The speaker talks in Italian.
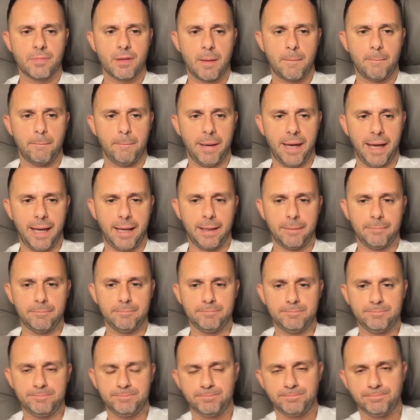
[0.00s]

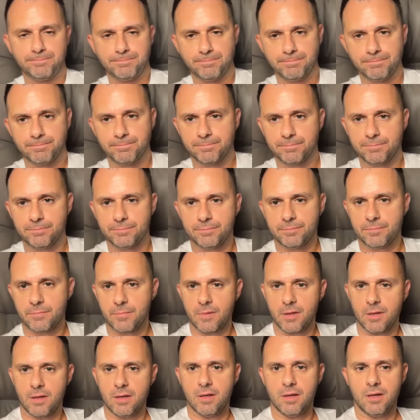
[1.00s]
Bene.
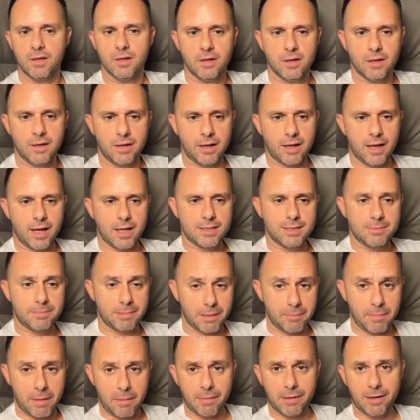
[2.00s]
Ragazzi, perché
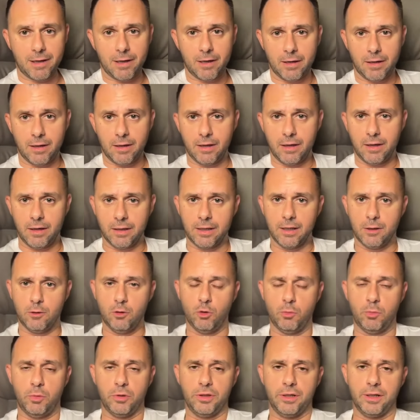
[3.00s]
abbiamo anche, anche il
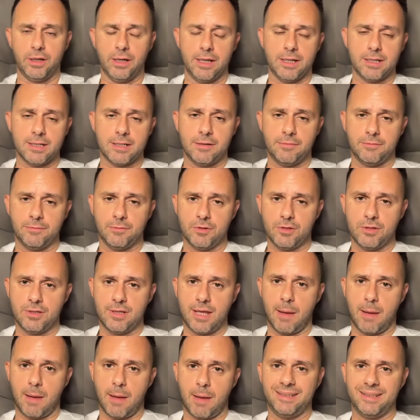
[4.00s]
gruppo in inglese,
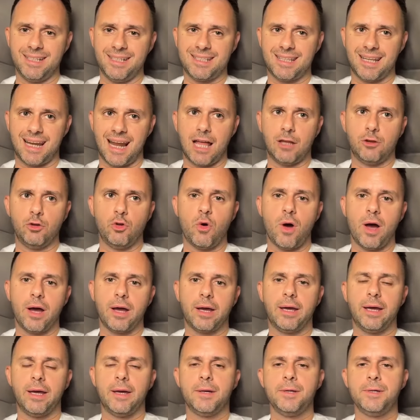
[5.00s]
stiamo addestrando
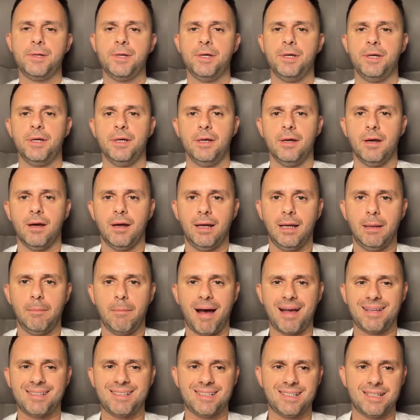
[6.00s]
anche le
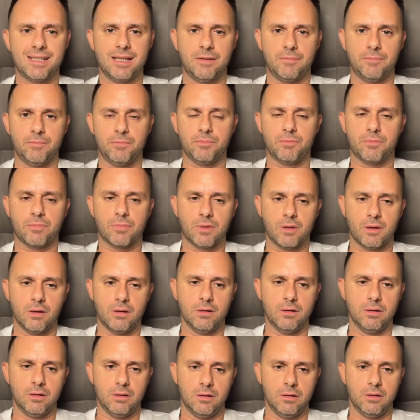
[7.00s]
masse
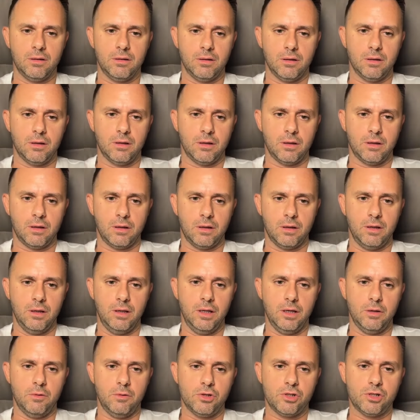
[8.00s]
eh, in,
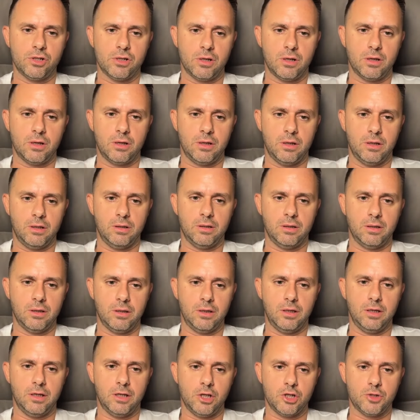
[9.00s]
language, eh, in
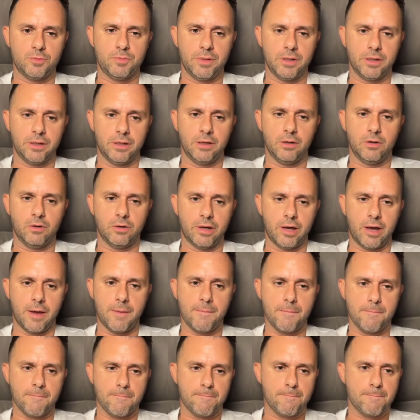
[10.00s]
English speaking,
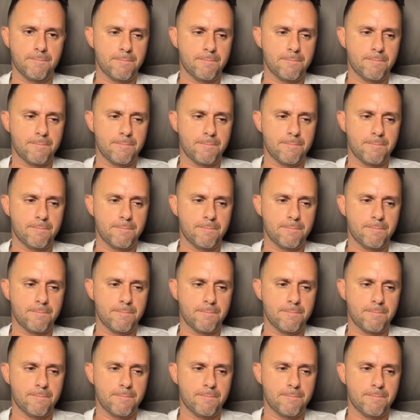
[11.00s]
ok?